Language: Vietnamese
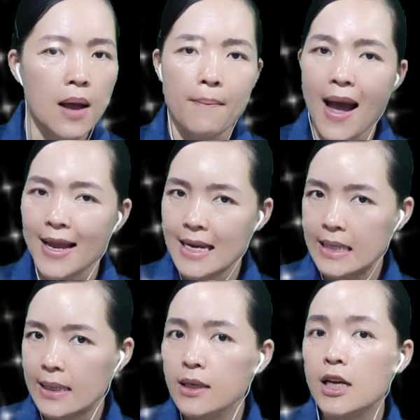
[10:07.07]
mãi
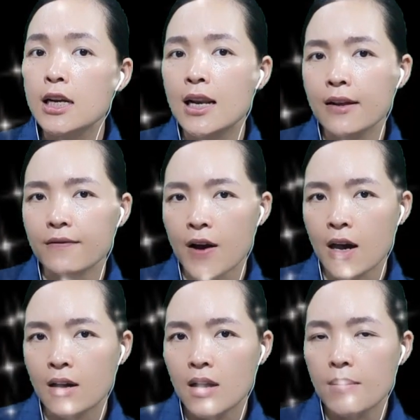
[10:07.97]
tới khi lấy vợ
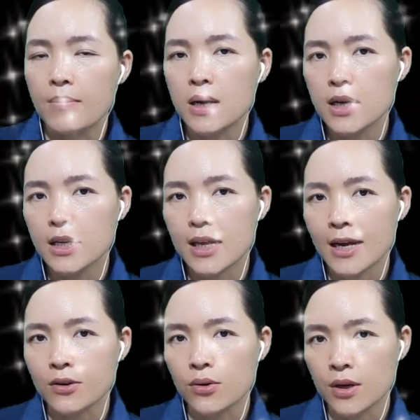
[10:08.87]
mới thay
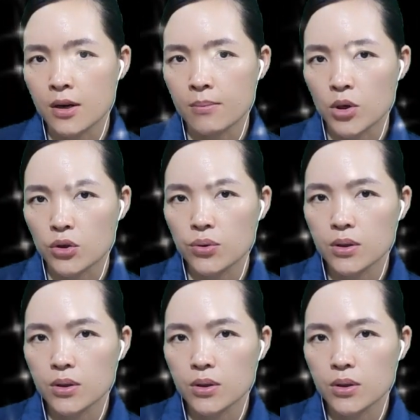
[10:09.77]
đổi được một chút.